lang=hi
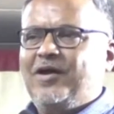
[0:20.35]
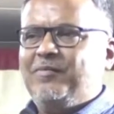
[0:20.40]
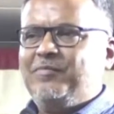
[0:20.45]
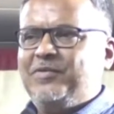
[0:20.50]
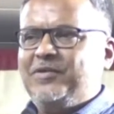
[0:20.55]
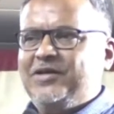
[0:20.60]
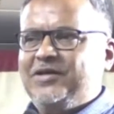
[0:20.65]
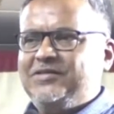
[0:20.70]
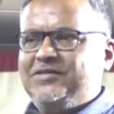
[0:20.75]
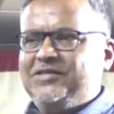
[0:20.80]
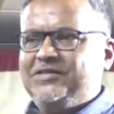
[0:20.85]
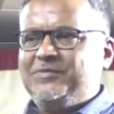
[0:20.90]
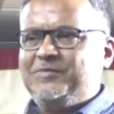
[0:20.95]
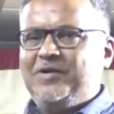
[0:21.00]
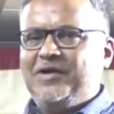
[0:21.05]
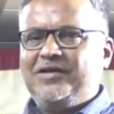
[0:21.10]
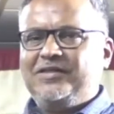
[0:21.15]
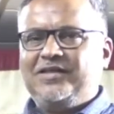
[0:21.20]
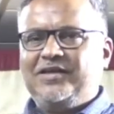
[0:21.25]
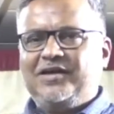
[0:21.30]
अपने
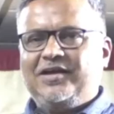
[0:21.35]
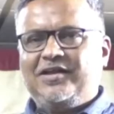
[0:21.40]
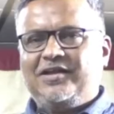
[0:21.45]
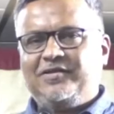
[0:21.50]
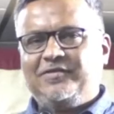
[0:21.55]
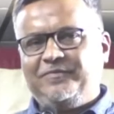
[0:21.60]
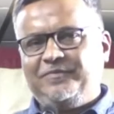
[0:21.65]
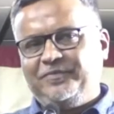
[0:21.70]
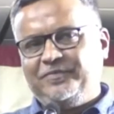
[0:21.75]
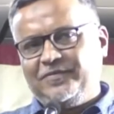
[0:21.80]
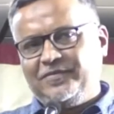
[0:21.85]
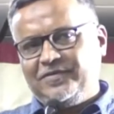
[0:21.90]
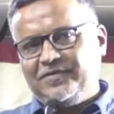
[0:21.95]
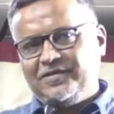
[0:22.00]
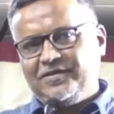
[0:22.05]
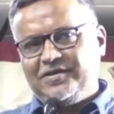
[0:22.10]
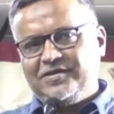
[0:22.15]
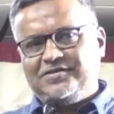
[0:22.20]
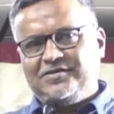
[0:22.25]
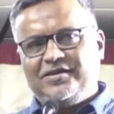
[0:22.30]
जज्बात अगर
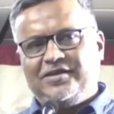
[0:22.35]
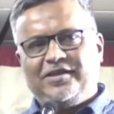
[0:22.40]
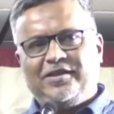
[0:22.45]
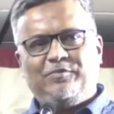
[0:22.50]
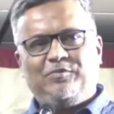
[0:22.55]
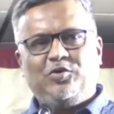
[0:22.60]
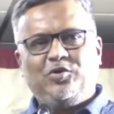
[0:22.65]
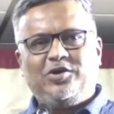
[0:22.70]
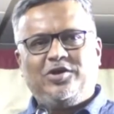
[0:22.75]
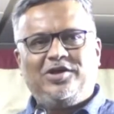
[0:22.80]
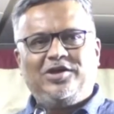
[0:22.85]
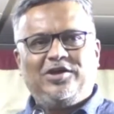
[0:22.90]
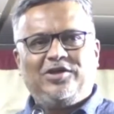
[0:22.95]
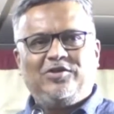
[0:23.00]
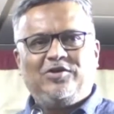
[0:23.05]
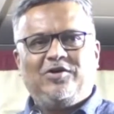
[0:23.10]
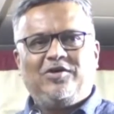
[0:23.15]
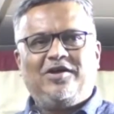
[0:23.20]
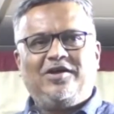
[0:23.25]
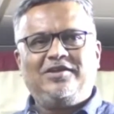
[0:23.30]
किसी रिपोर्टिंग के
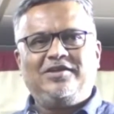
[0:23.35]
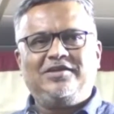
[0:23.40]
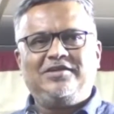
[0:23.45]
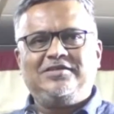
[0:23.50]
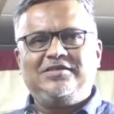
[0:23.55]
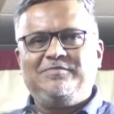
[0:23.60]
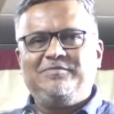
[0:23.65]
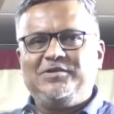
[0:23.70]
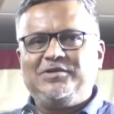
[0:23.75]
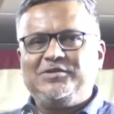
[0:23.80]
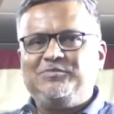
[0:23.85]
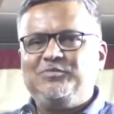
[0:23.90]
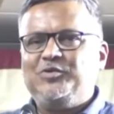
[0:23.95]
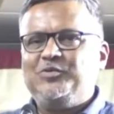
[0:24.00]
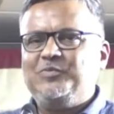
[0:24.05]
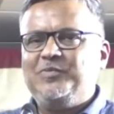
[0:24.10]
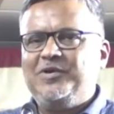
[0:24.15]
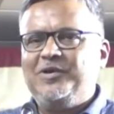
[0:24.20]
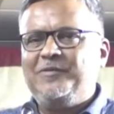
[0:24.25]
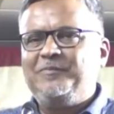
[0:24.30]
दौरान किसी
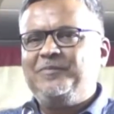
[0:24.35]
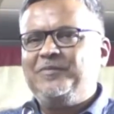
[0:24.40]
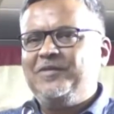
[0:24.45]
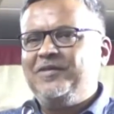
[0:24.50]
मजमून में